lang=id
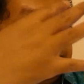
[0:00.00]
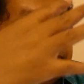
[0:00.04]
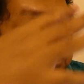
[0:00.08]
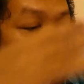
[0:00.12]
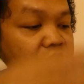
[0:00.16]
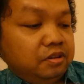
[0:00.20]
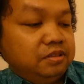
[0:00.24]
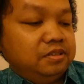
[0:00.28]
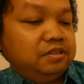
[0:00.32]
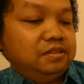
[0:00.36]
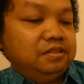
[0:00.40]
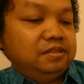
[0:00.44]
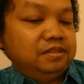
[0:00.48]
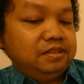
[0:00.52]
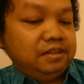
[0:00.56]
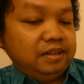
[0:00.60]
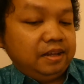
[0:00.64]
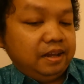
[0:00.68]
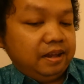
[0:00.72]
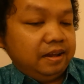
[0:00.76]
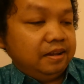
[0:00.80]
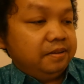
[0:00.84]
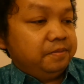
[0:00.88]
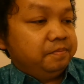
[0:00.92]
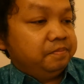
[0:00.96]
Watch,
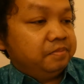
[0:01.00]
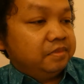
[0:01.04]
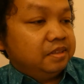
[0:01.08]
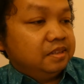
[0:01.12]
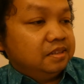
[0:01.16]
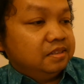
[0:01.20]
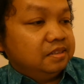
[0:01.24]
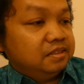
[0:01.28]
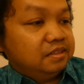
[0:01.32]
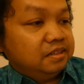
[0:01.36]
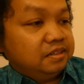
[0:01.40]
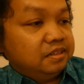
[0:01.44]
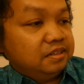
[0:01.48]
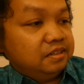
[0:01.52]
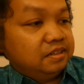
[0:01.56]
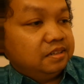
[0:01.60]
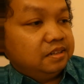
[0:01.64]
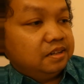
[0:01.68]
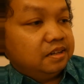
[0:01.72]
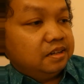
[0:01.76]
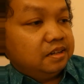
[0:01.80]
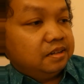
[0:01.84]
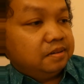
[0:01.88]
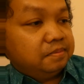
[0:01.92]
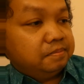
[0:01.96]
ya. Jadi
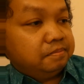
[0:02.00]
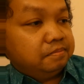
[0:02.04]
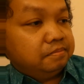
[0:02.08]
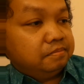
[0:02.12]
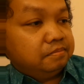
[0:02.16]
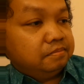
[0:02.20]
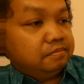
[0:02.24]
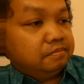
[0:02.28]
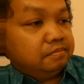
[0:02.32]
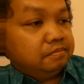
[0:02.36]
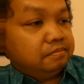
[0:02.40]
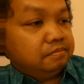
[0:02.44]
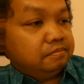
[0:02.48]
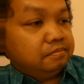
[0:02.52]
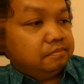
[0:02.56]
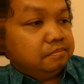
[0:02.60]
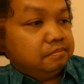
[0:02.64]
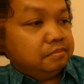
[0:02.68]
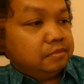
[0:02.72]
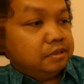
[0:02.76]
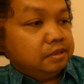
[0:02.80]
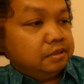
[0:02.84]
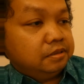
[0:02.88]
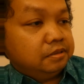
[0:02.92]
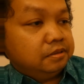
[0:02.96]
dia
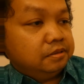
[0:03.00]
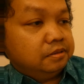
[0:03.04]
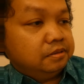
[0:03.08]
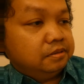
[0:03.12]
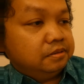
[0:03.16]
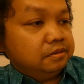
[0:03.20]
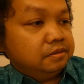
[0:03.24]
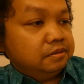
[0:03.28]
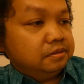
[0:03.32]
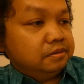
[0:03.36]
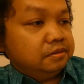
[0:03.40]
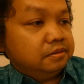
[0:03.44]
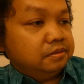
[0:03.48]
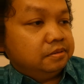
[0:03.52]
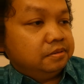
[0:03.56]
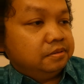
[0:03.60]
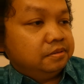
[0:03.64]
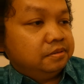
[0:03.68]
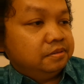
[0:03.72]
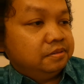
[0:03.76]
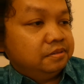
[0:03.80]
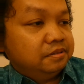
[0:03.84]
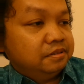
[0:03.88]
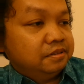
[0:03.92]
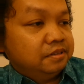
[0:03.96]
me,
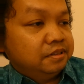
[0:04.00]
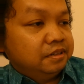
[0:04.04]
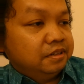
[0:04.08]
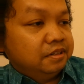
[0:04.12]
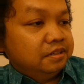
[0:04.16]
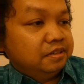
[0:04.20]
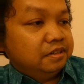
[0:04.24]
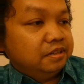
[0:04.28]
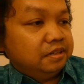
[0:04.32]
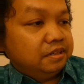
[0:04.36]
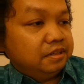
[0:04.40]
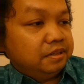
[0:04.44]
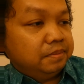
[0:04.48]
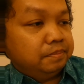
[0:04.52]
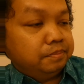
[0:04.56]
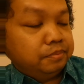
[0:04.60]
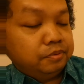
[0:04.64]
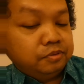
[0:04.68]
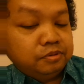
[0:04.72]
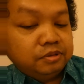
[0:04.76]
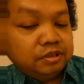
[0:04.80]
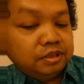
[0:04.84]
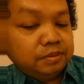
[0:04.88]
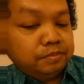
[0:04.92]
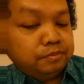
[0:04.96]

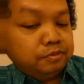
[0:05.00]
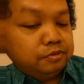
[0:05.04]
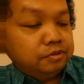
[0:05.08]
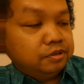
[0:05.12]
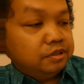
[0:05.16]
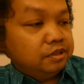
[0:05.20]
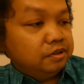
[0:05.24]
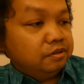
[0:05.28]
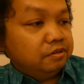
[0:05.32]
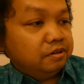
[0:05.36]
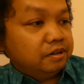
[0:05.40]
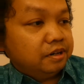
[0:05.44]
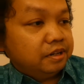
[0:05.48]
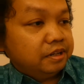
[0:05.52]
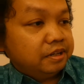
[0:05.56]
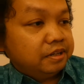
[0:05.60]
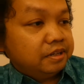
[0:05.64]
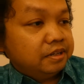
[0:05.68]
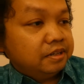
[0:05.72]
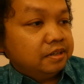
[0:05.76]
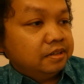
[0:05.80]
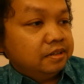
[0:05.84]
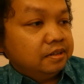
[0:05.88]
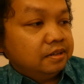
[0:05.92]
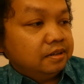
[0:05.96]
dipuji-puji
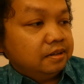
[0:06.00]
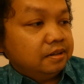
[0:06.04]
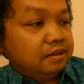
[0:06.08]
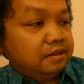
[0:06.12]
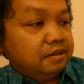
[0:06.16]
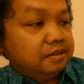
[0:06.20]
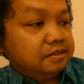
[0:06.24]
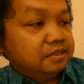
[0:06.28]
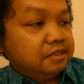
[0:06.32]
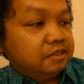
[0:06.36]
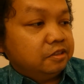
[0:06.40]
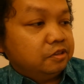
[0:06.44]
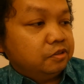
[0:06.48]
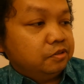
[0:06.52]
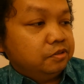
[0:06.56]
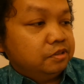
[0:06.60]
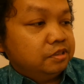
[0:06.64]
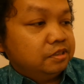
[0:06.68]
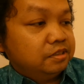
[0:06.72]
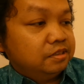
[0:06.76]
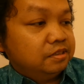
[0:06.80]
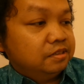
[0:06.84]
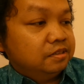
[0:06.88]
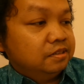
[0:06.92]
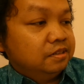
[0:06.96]
oleh uh,
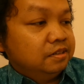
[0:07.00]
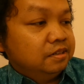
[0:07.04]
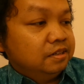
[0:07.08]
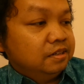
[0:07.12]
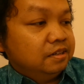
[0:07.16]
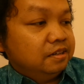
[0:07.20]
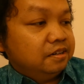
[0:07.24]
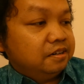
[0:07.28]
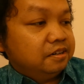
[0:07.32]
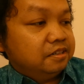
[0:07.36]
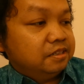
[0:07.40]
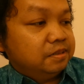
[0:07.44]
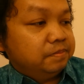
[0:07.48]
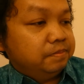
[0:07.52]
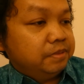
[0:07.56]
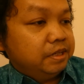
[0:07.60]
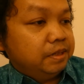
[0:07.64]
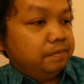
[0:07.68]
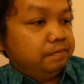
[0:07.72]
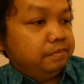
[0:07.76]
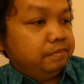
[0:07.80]
situs resmi